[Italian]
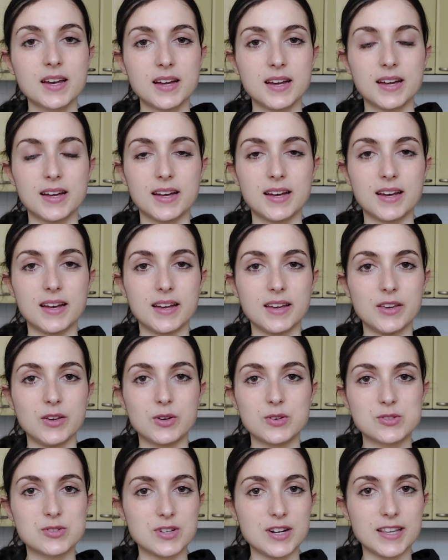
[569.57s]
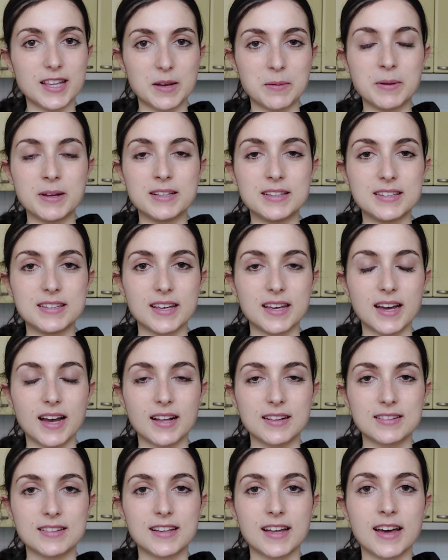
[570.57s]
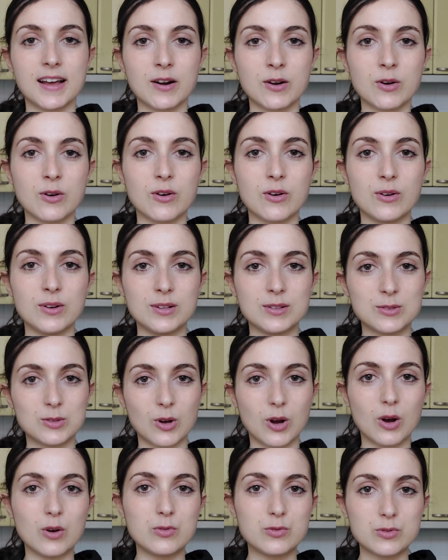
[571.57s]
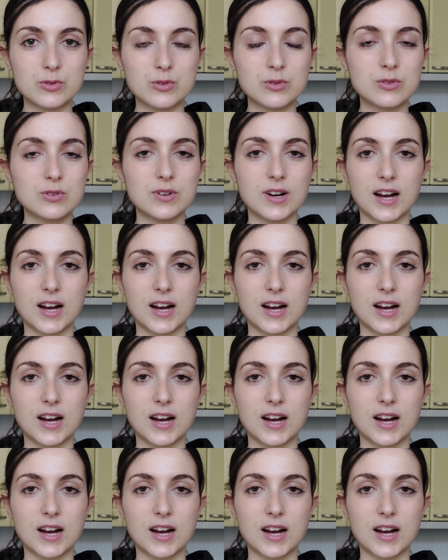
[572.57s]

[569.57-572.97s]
Eh, io solitamente alterno il tofu